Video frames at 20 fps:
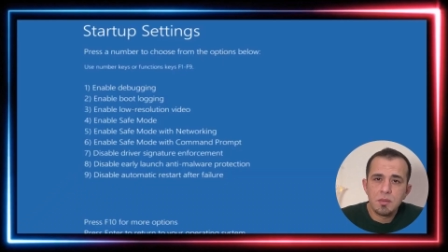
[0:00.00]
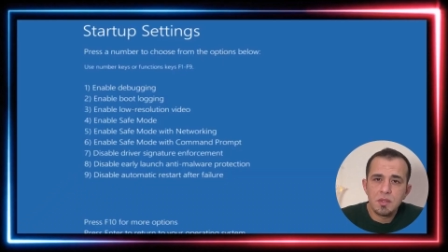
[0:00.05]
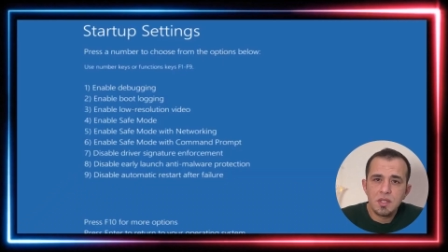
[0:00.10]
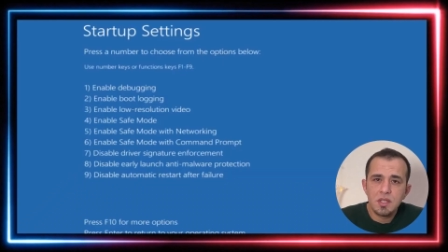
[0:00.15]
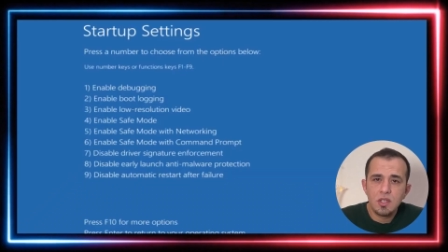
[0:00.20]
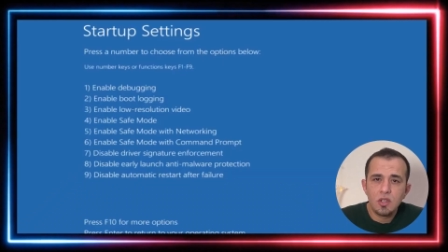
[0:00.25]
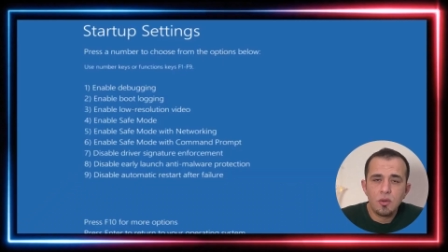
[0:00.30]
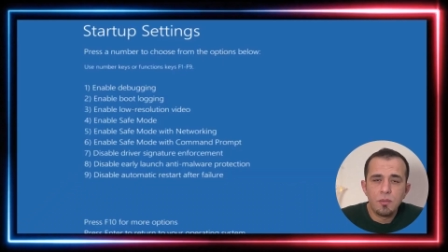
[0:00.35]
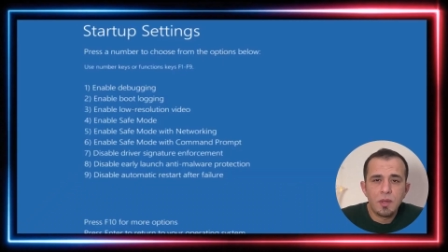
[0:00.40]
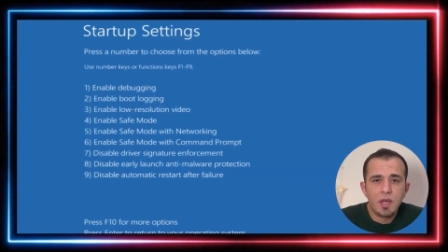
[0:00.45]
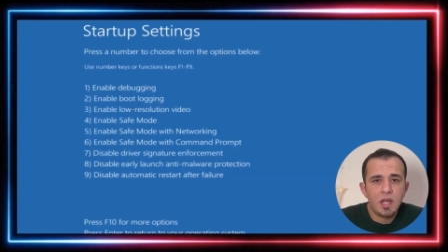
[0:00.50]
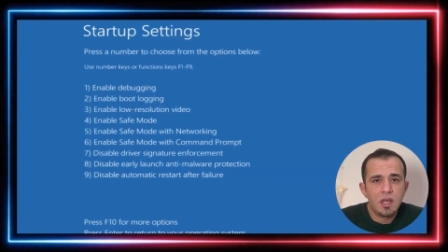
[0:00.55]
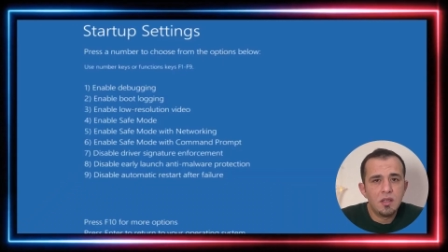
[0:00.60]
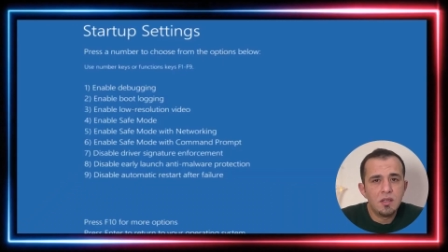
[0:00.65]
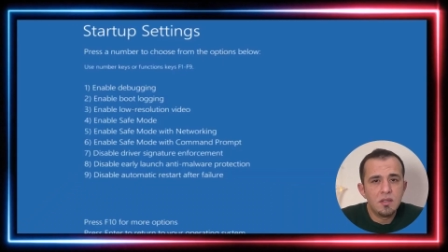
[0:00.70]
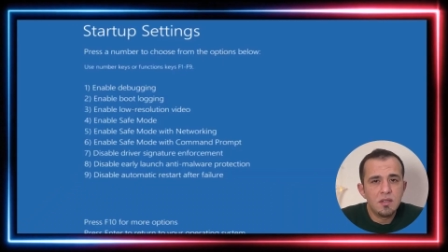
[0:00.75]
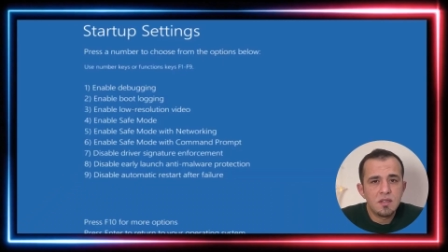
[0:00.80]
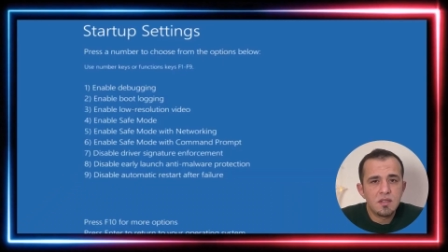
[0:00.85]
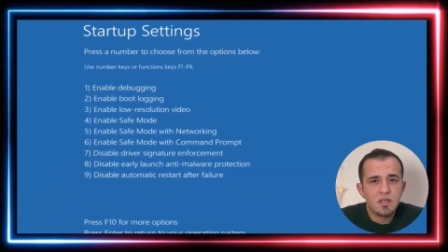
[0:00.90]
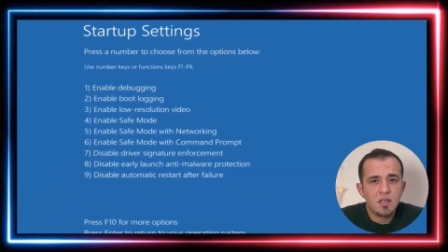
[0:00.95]
بصير بخلي
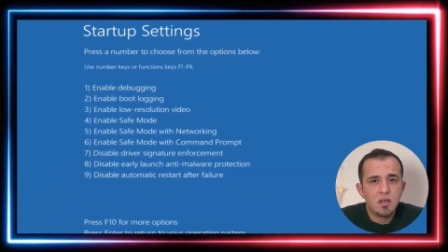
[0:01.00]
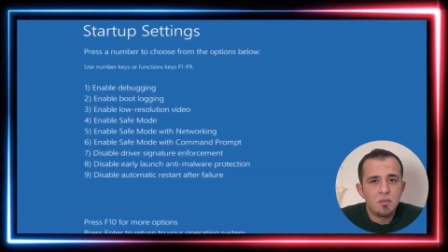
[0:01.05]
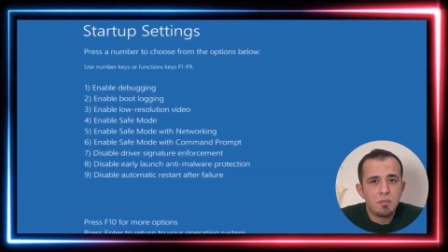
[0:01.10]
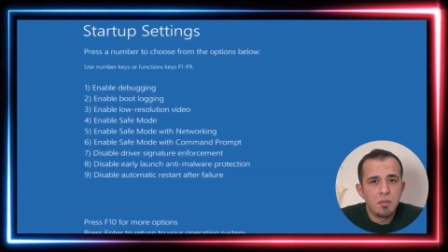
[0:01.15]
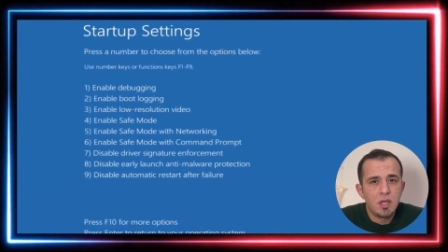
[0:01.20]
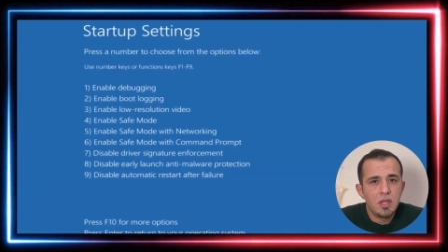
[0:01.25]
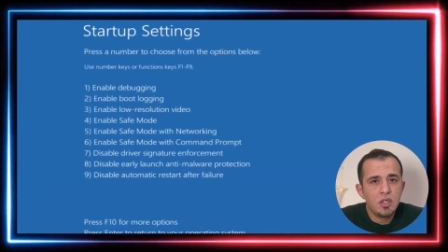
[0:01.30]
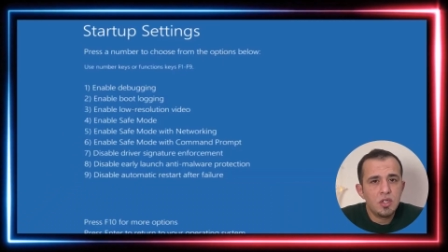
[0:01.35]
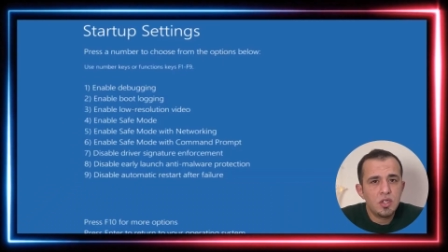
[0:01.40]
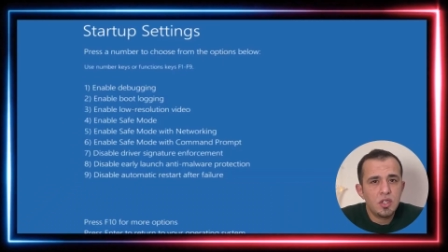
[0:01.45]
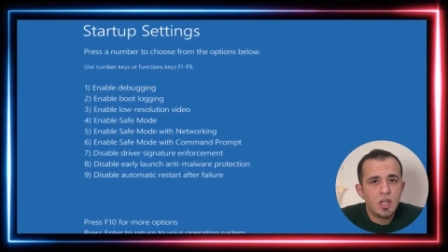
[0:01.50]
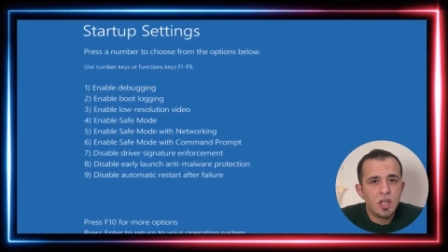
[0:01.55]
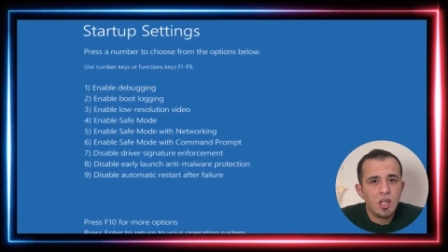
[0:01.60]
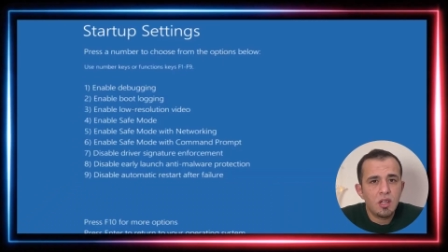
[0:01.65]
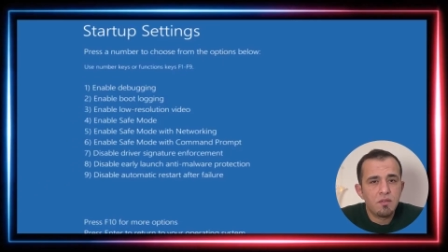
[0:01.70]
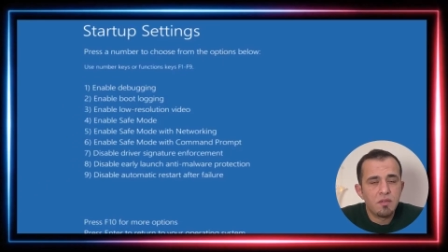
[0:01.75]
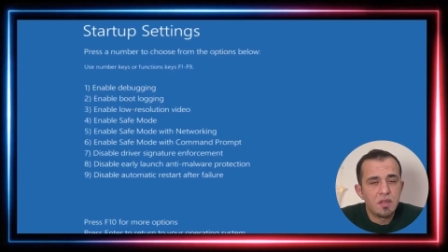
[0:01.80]
النظام ما يشتغل